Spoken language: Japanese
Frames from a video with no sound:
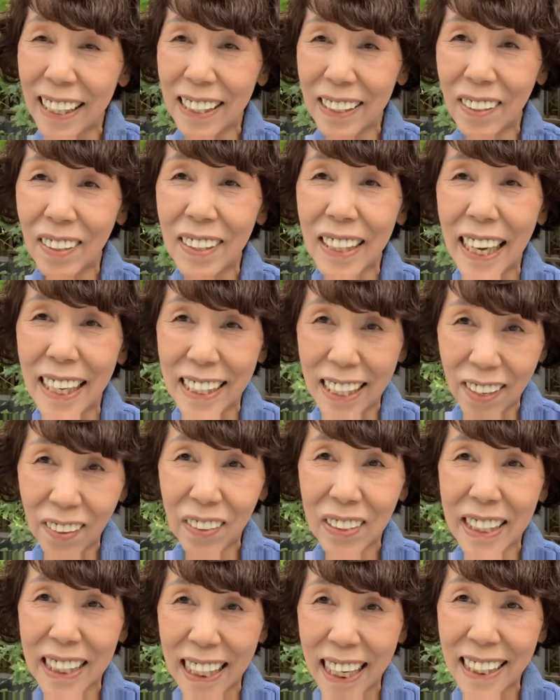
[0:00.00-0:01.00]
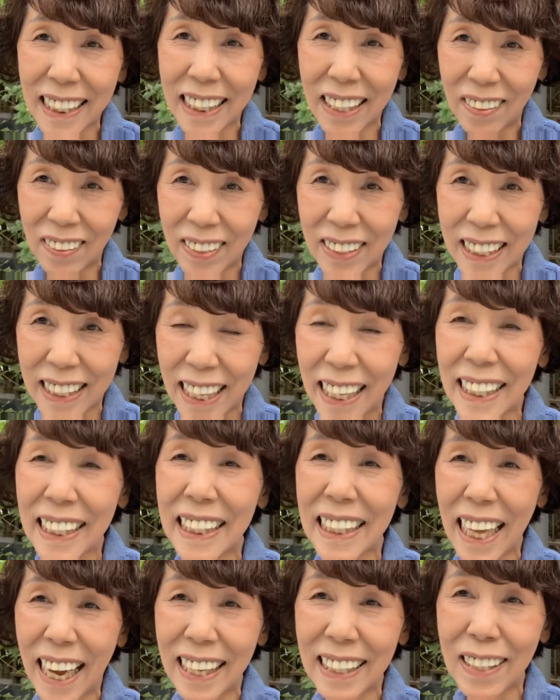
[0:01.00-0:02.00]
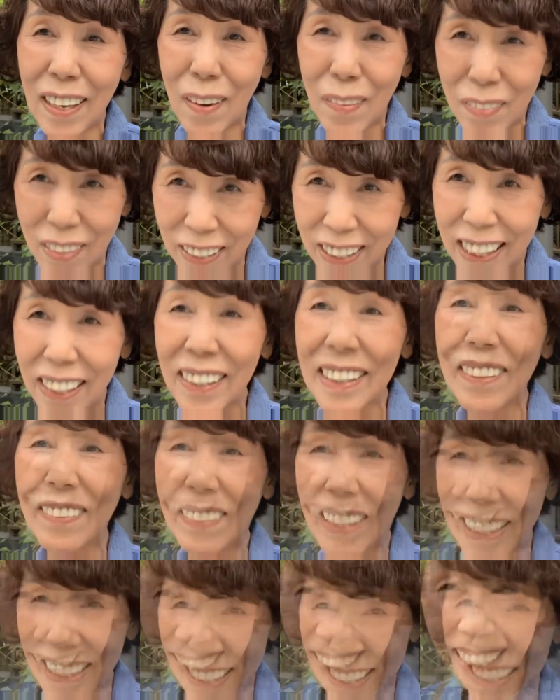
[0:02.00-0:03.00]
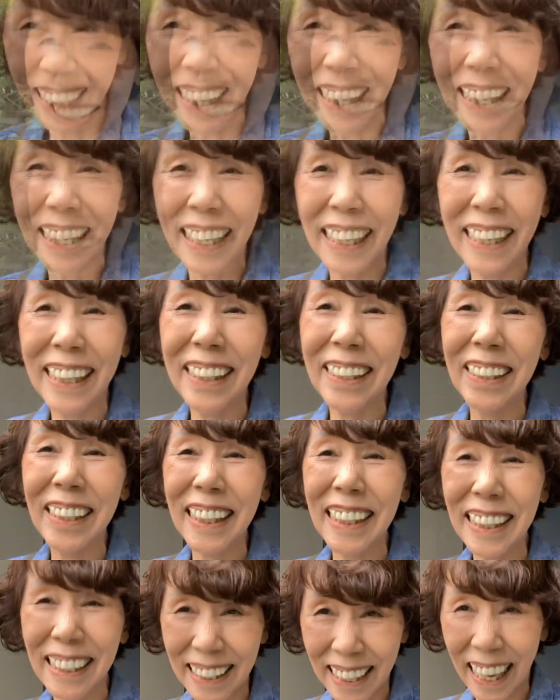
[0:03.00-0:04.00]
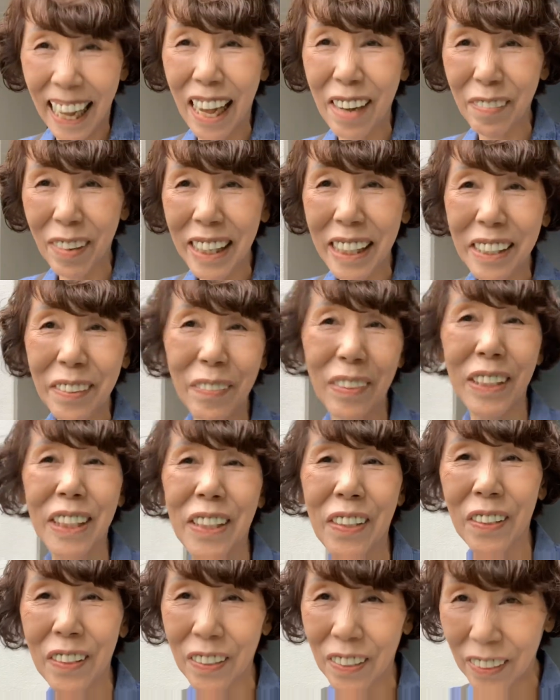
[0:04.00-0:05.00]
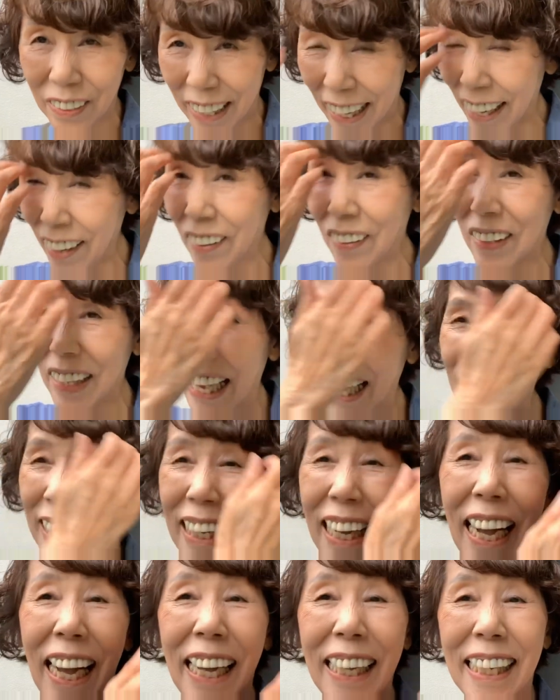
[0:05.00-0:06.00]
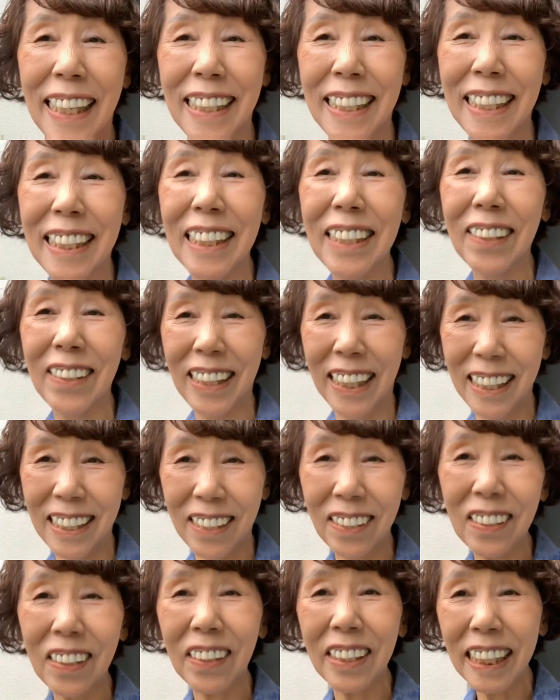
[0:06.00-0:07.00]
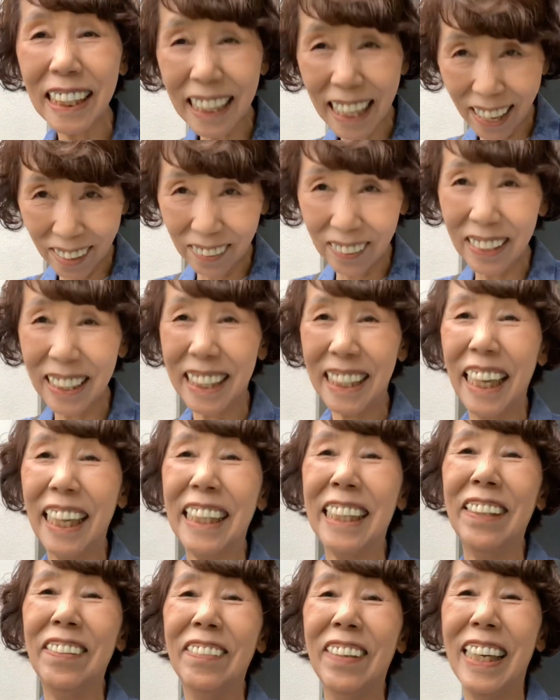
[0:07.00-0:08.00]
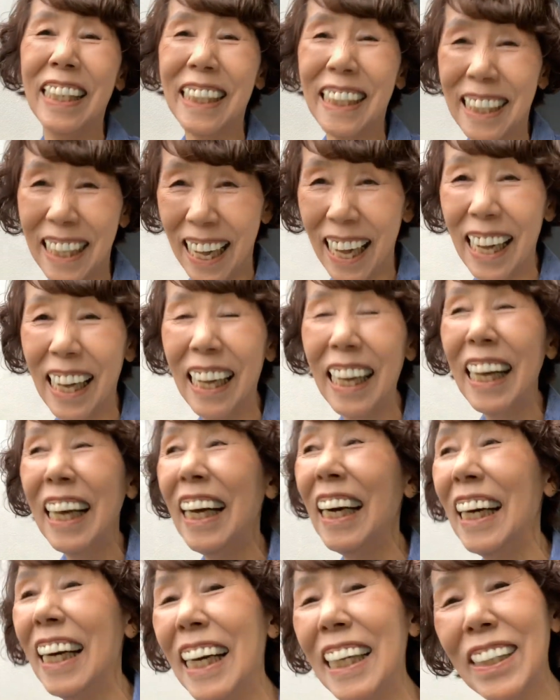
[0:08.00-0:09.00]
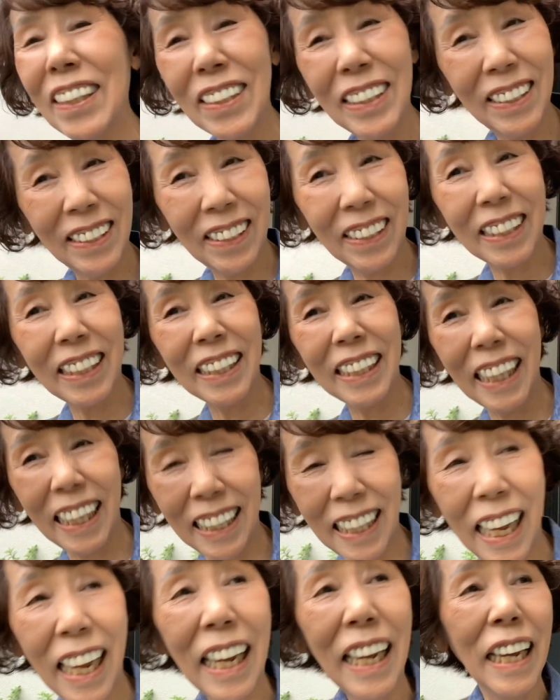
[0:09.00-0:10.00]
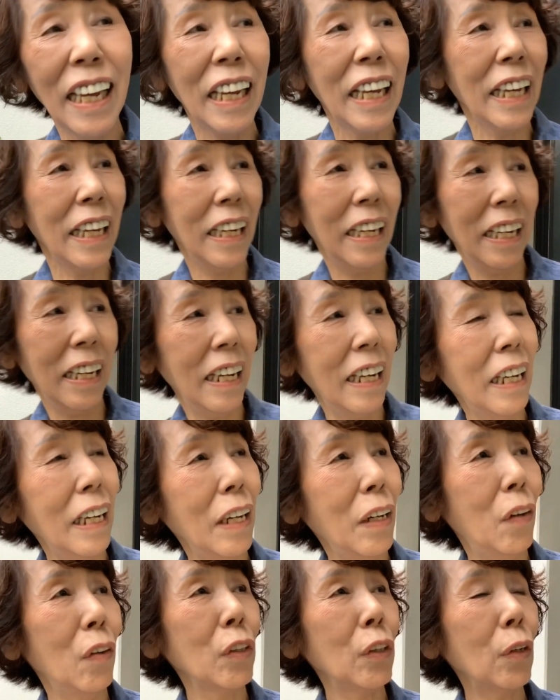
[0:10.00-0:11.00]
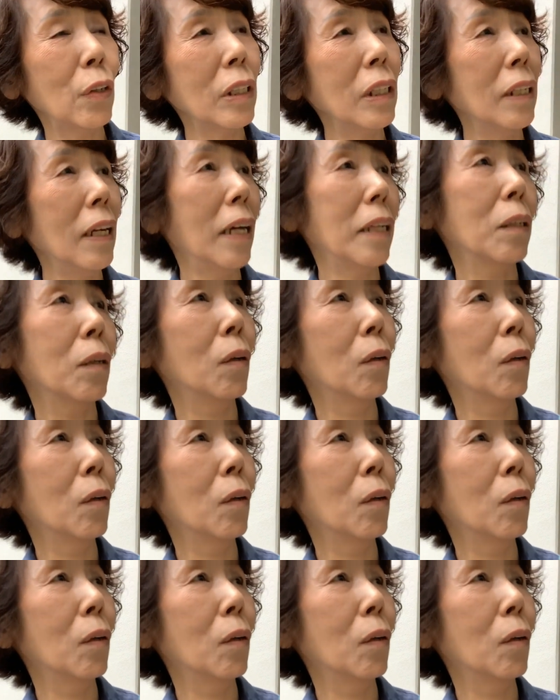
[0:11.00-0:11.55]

動画でお知らせをしていきたいと思っております。ですね、あまりにも人のね往来が激しいのでちょっと避難をしてきました。ということでね、本当に